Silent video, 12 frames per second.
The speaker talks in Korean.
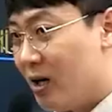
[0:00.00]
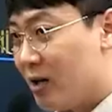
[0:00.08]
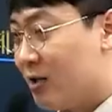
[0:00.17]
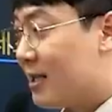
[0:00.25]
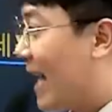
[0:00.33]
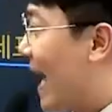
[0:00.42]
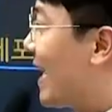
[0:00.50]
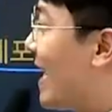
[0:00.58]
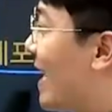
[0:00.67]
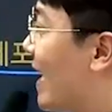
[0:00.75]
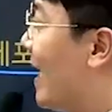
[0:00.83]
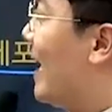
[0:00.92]
그걸
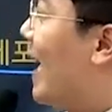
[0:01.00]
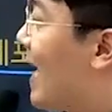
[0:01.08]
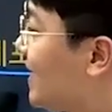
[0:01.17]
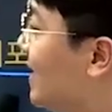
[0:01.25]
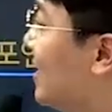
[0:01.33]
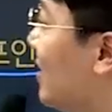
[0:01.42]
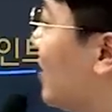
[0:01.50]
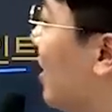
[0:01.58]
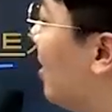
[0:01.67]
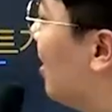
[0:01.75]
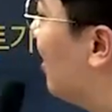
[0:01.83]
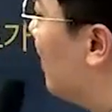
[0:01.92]
각각 각각
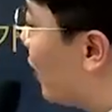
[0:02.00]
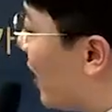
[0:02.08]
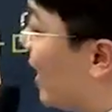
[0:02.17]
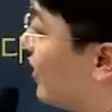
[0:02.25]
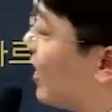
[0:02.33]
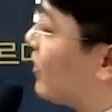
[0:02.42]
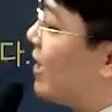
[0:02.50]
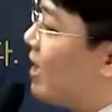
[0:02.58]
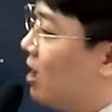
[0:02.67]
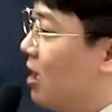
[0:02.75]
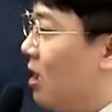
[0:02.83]
해체시켜서 보게 될 거예요.